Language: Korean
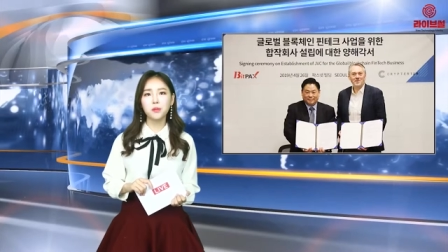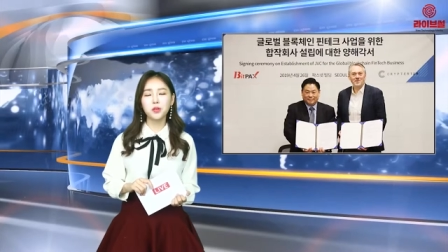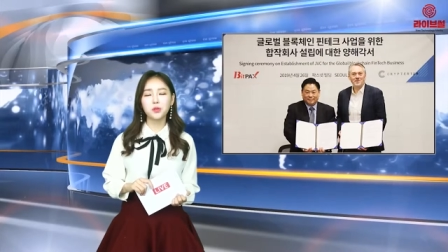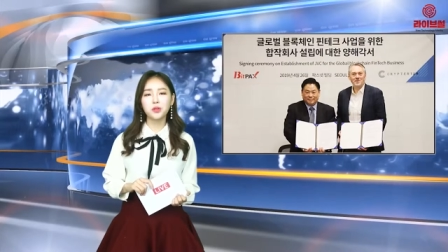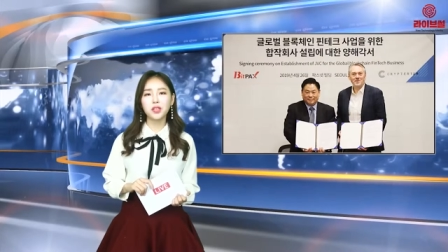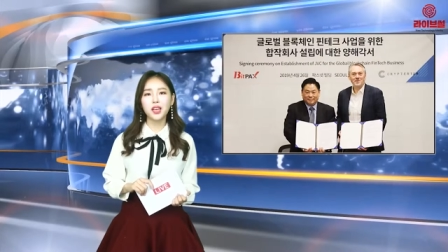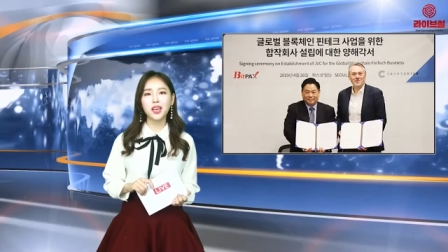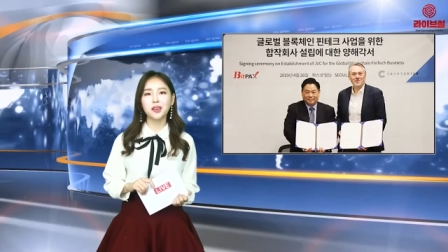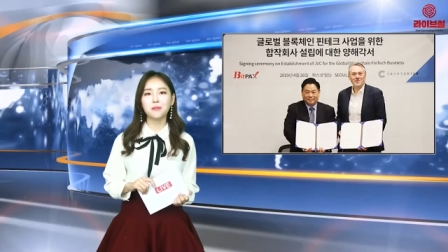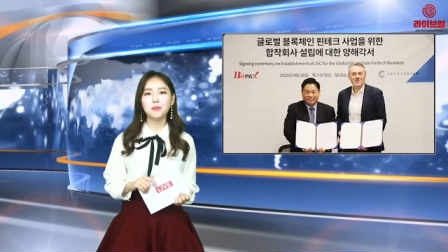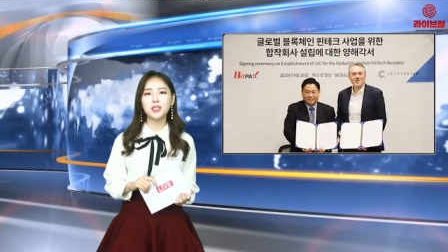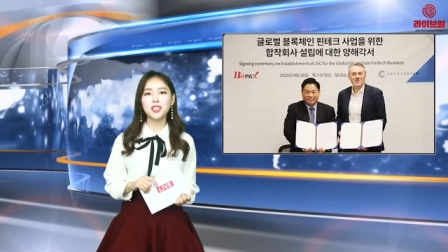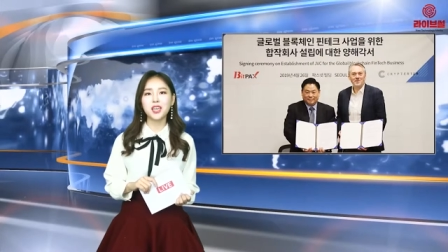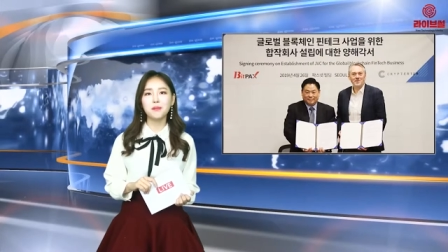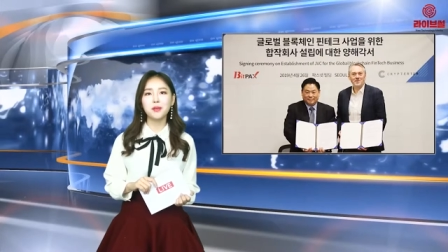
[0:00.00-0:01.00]
비롯해
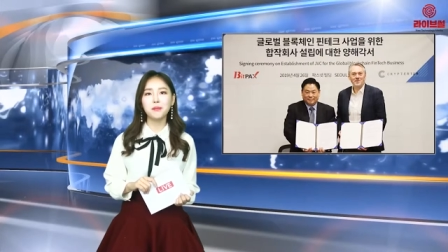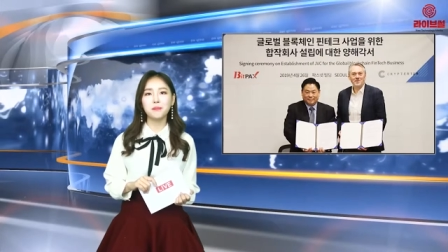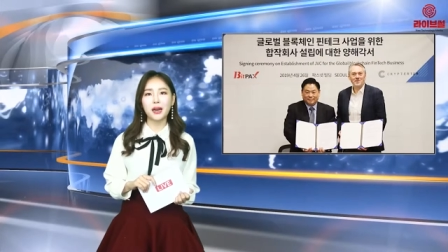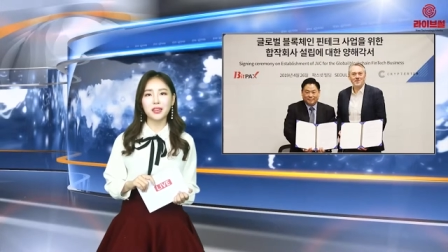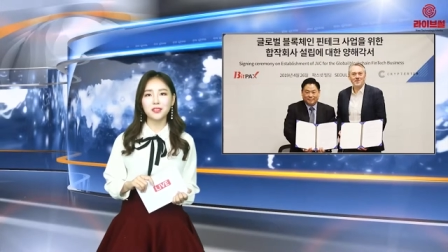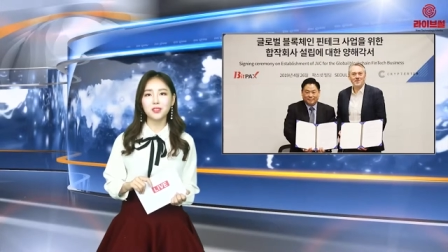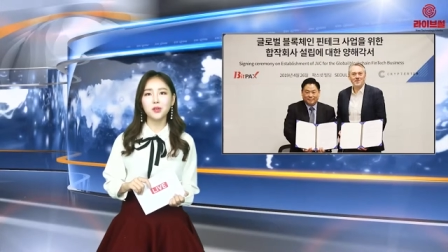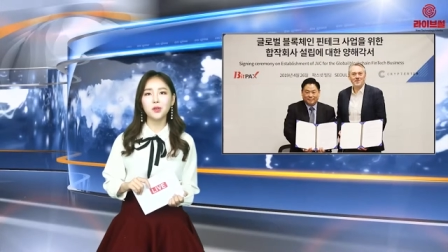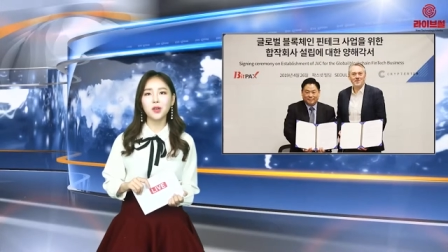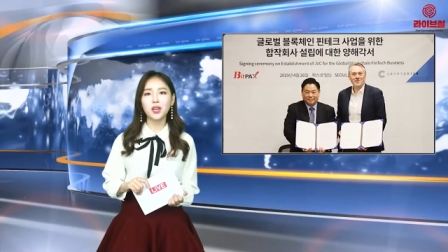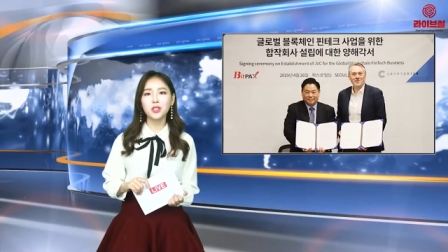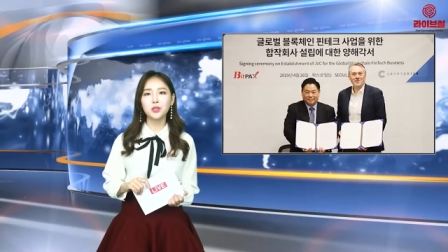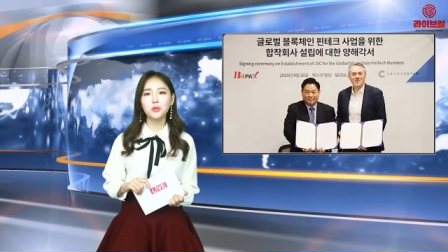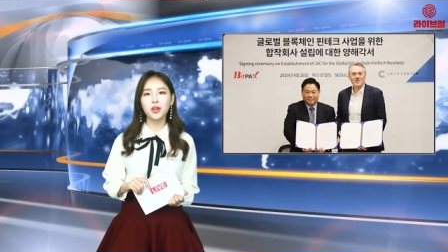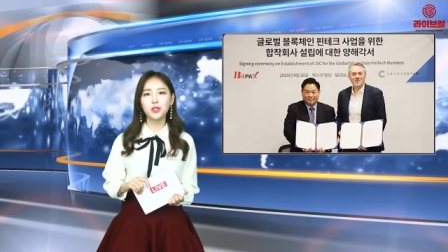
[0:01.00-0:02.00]
비자 및
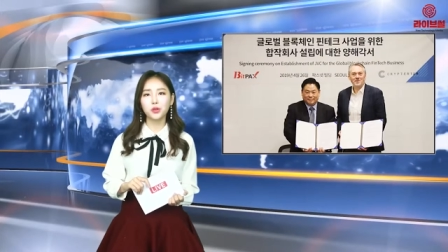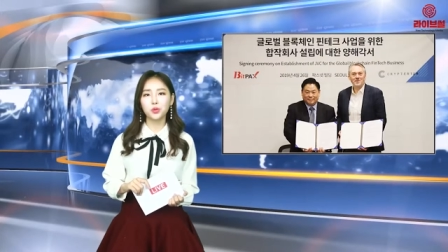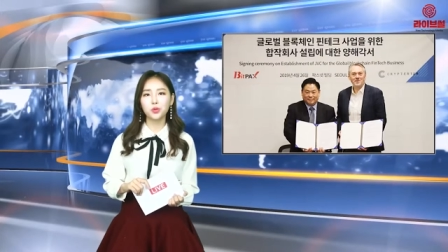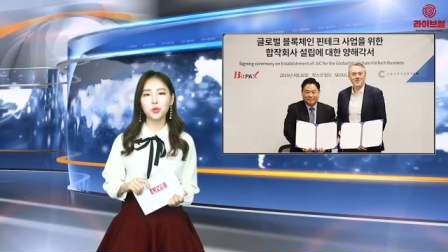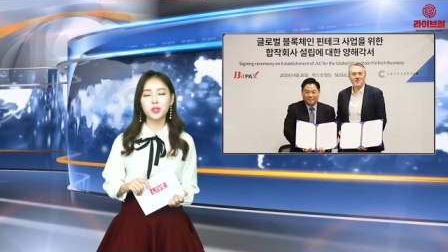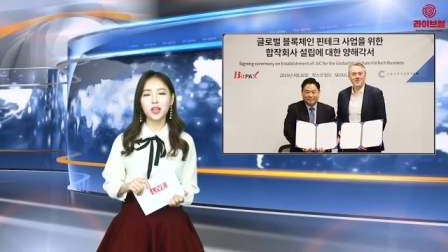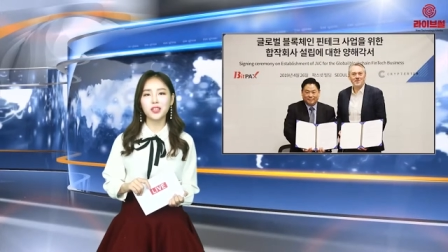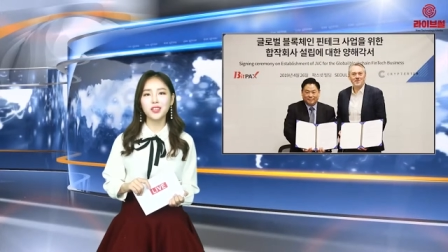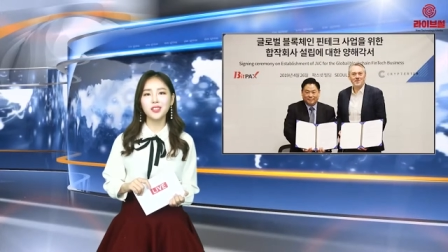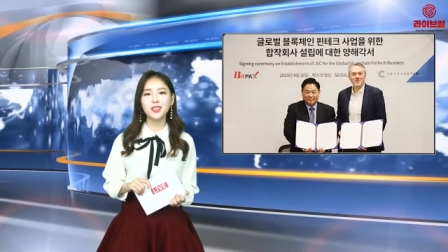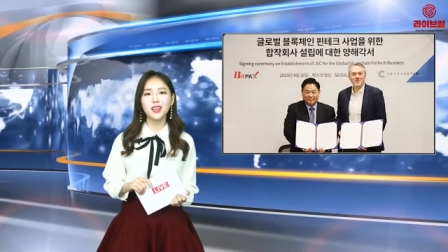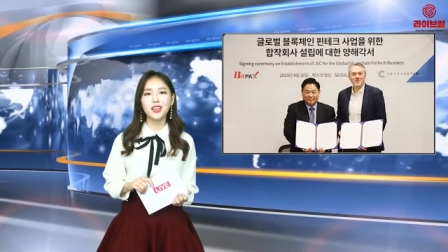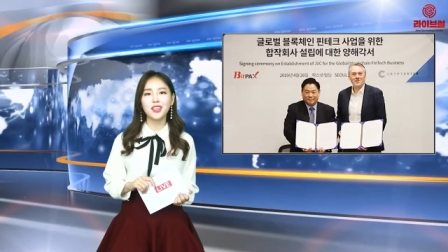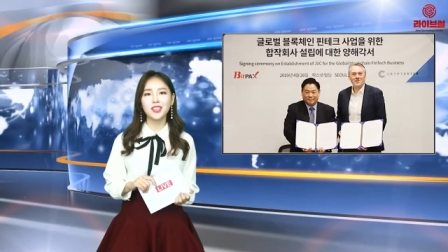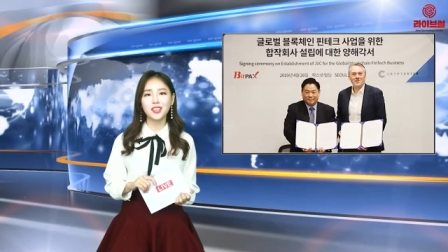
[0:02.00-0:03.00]
마스터카드와 연동되는
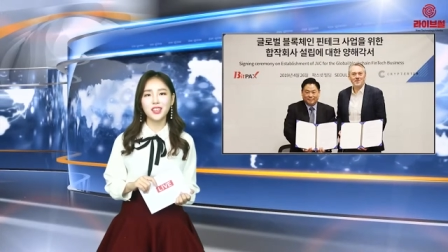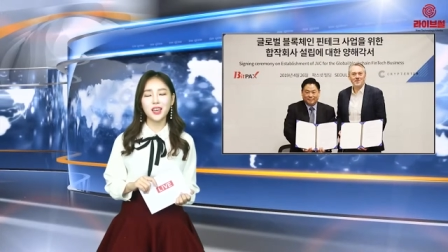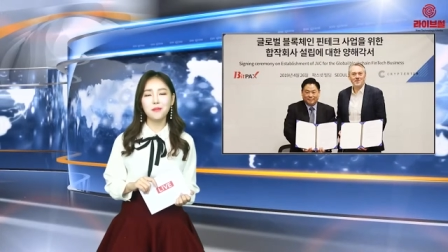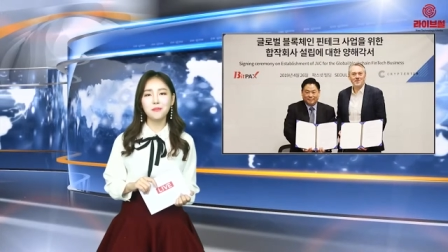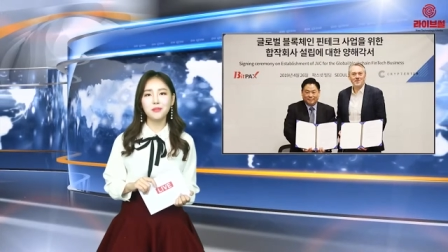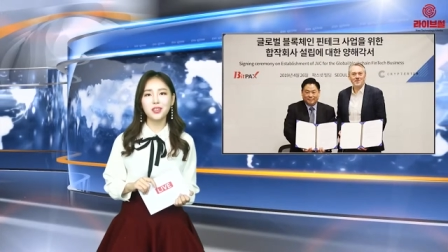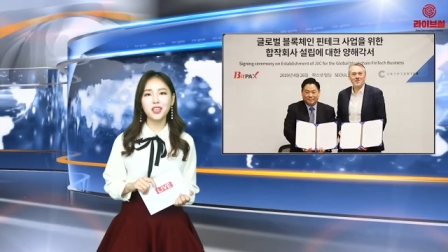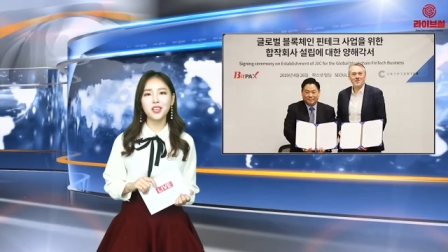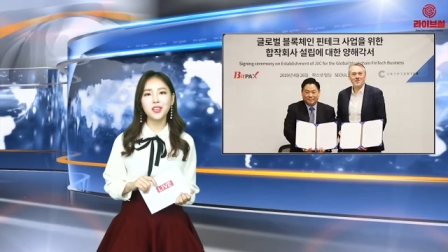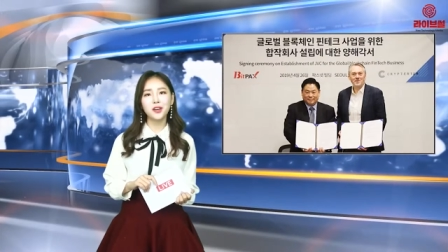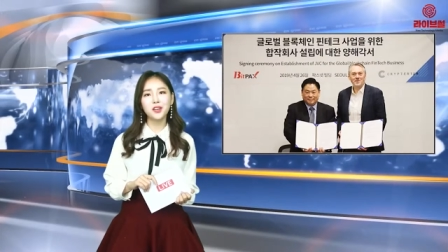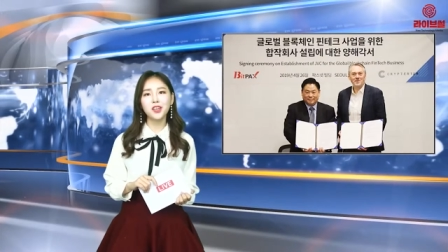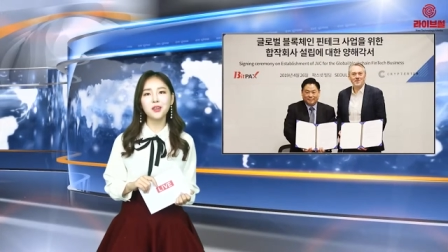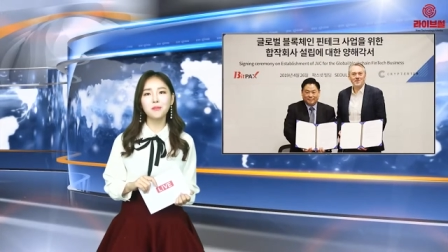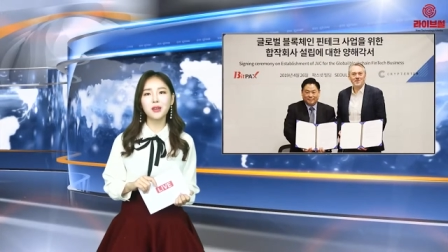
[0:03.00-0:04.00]
EMV
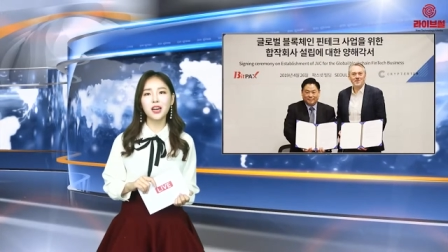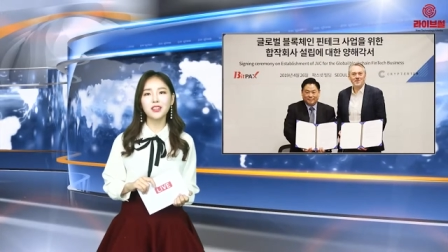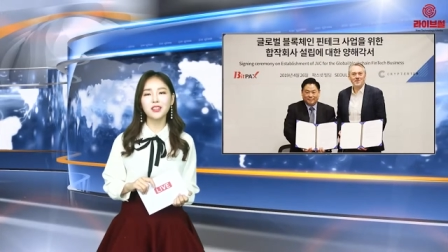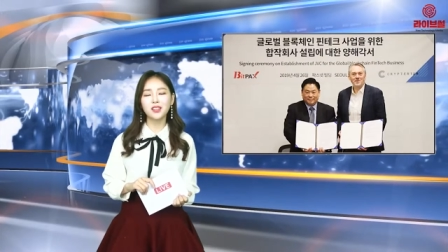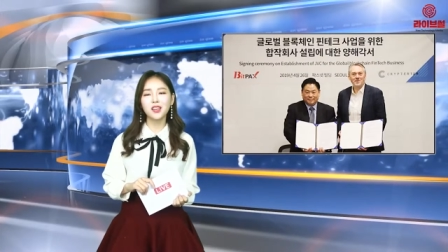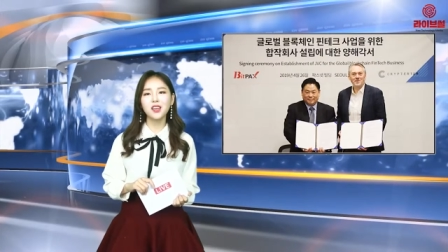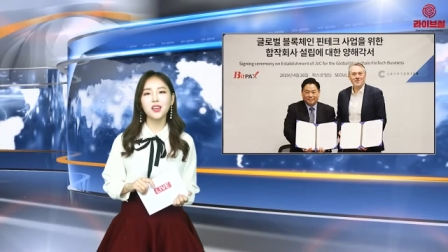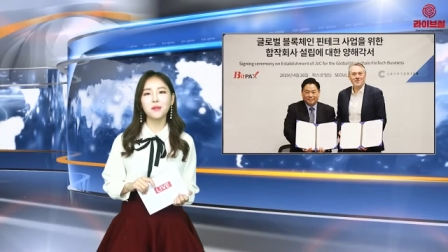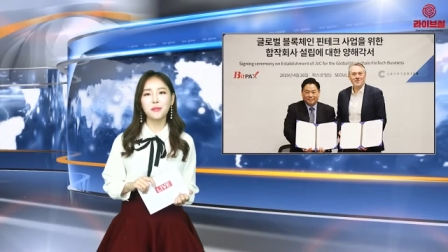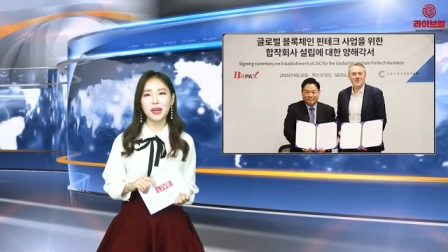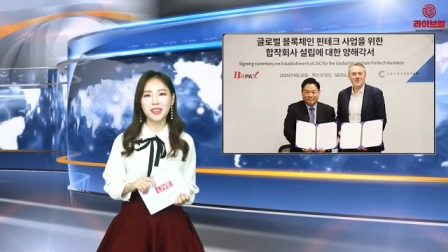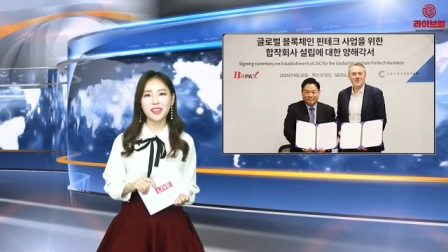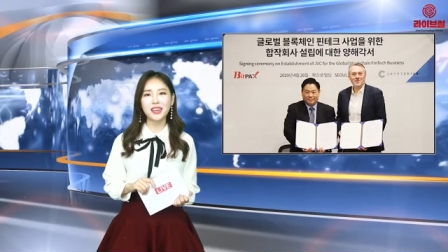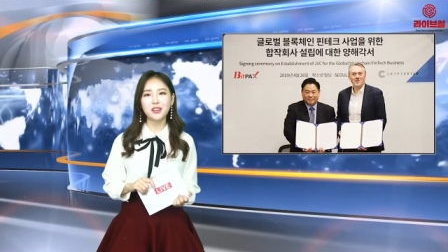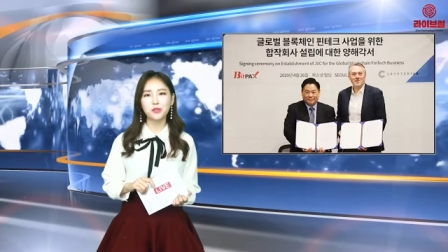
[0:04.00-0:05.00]
현금 카드를
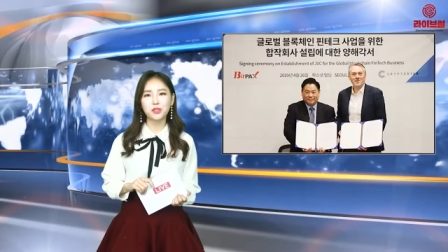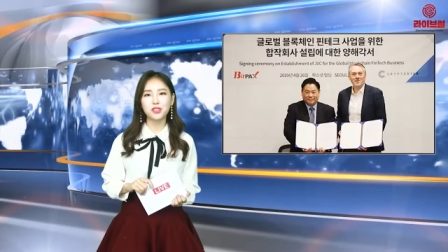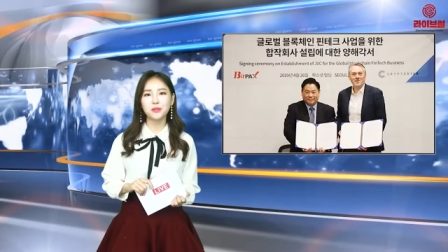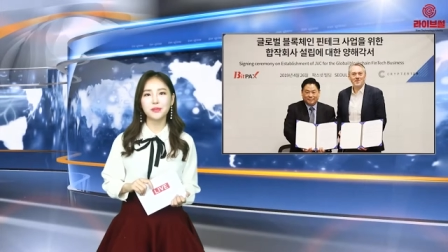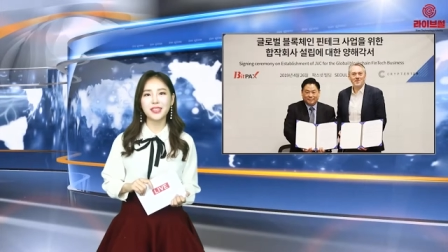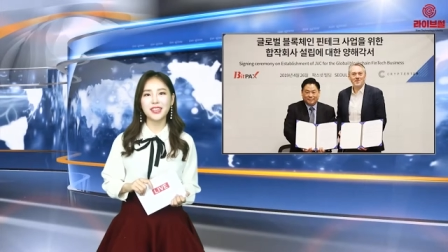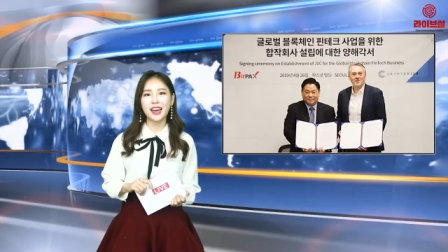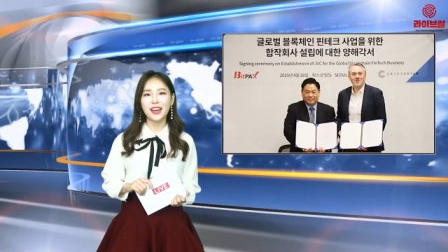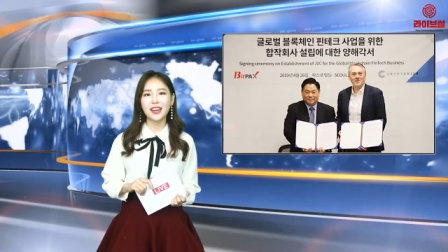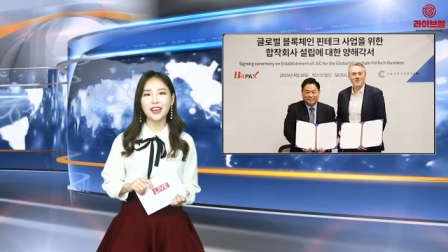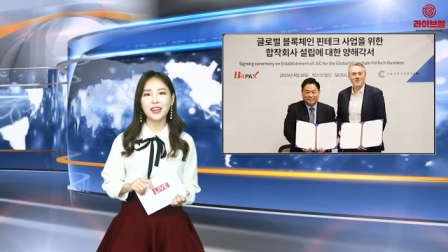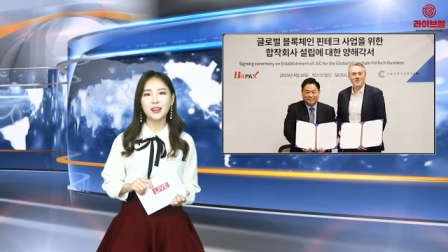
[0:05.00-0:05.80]
발행하고 있습니다.